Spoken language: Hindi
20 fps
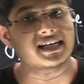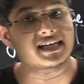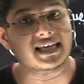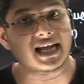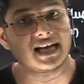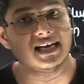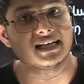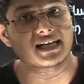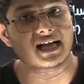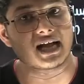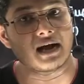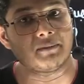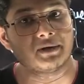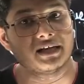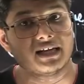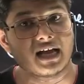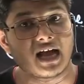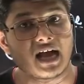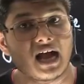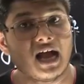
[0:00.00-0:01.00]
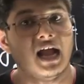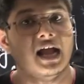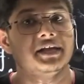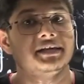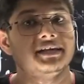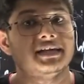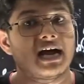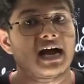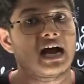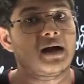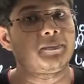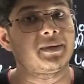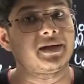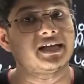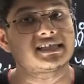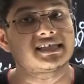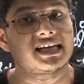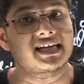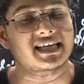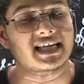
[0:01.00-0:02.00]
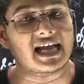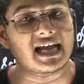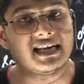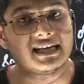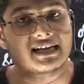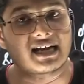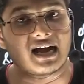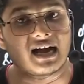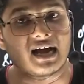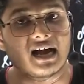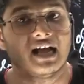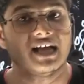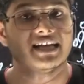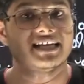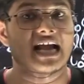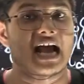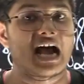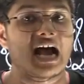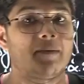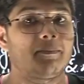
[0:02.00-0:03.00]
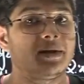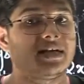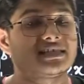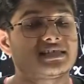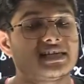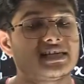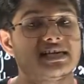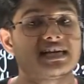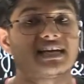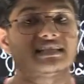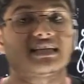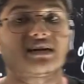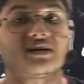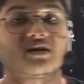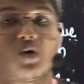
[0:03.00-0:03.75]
क्या लिखा भैया यहां पे इसने क्या लिखा यहां पे इसने लिखा सर